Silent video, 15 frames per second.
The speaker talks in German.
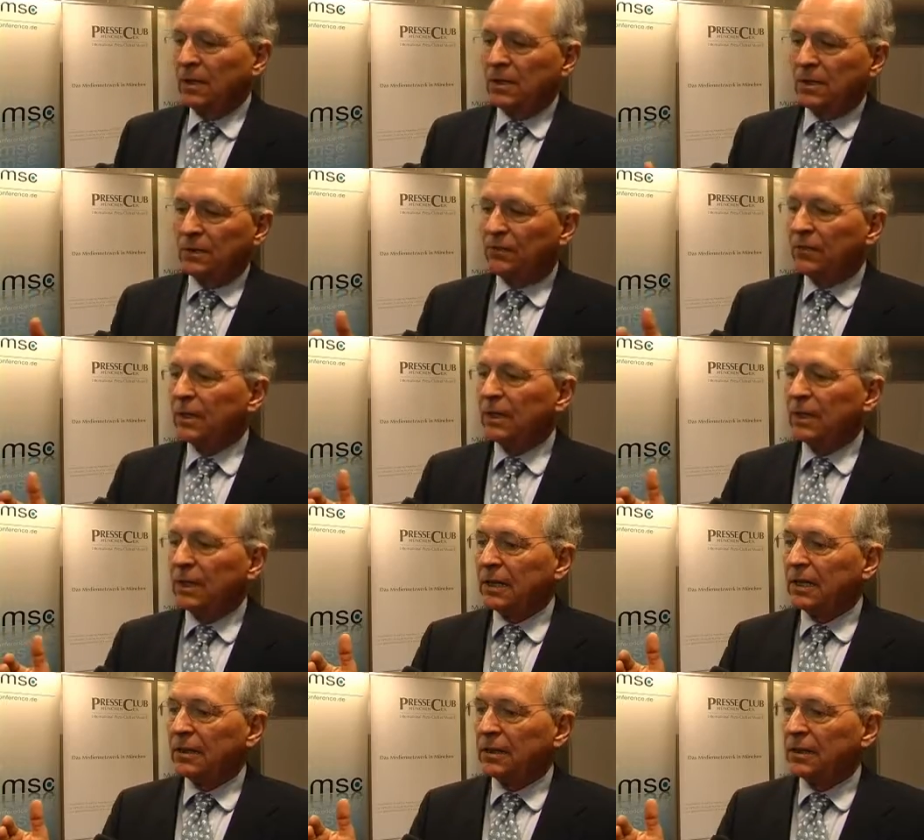Sie finden
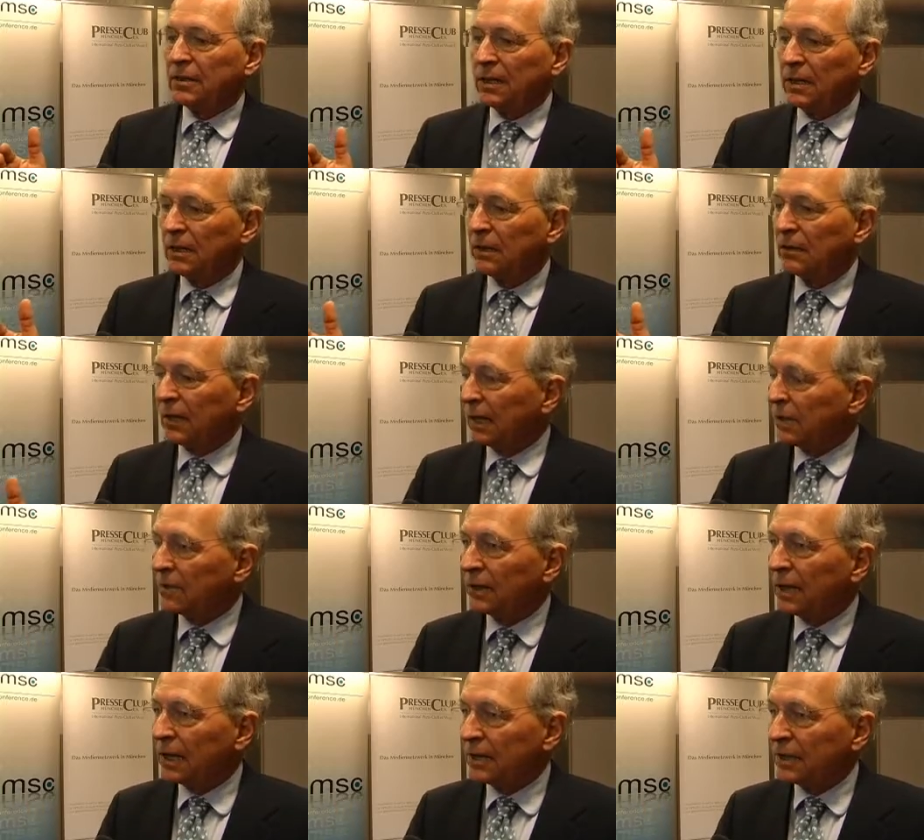den nationalen